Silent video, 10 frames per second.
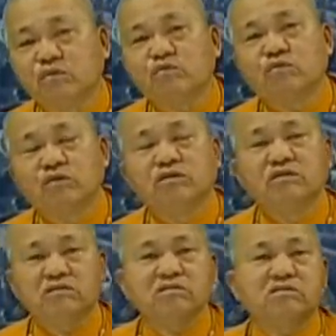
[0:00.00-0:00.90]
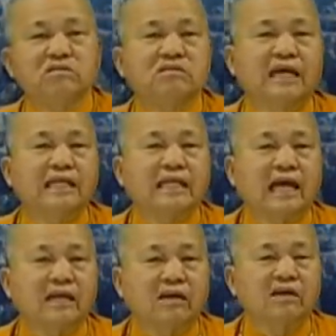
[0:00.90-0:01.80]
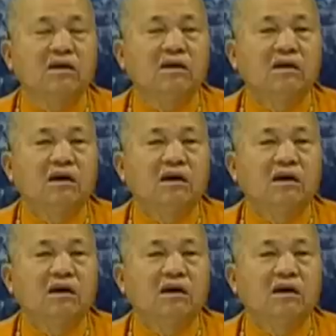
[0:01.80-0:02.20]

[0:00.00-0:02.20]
悟，很自自然然的